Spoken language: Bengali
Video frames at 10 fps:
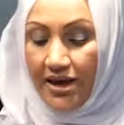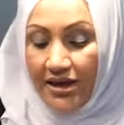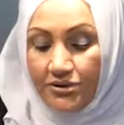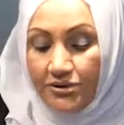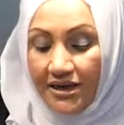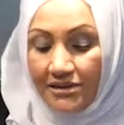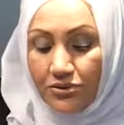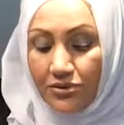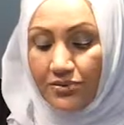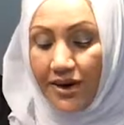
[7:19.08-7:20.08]
এখন এটা
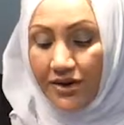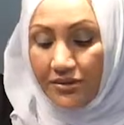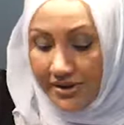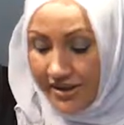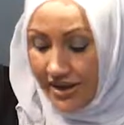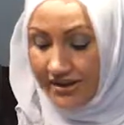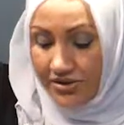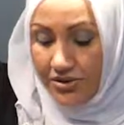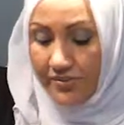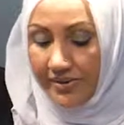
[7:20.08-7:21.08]
খুব ভালো করে
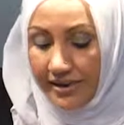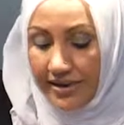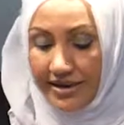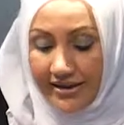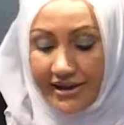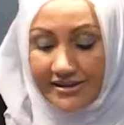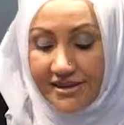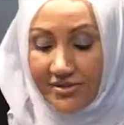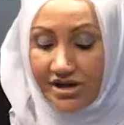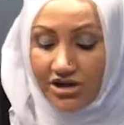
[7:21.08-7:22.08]
নাড়তে হবে
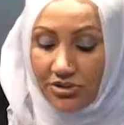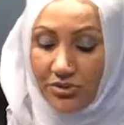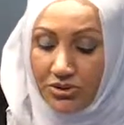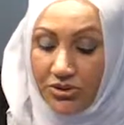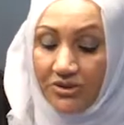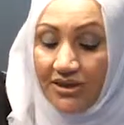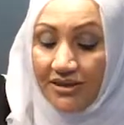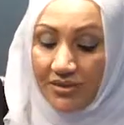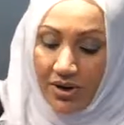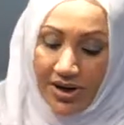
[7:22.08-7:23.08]
গ্যাসটা আমি আসলে বন্ধ করেই
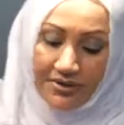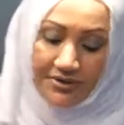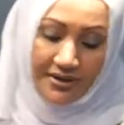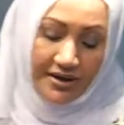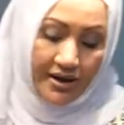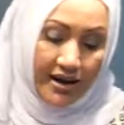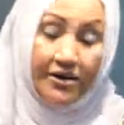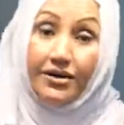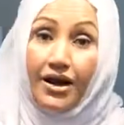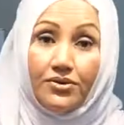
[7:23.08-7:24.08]
দেব এখন আর
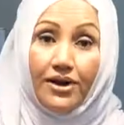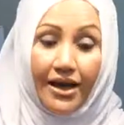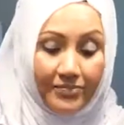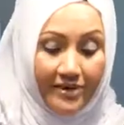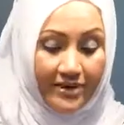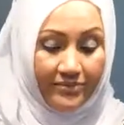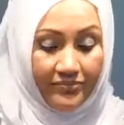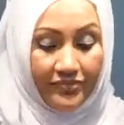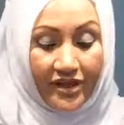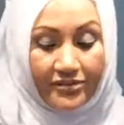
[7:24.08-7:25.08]
আগুন লাগবে না
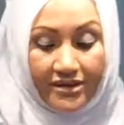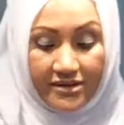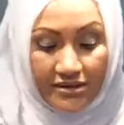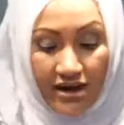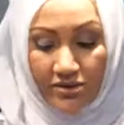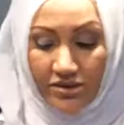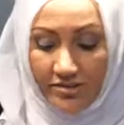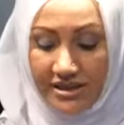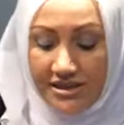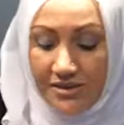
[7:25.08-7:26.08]
এখন এটা তার
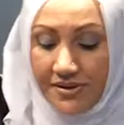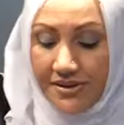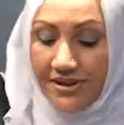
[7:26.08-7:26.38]
গরমেই সে হয়ে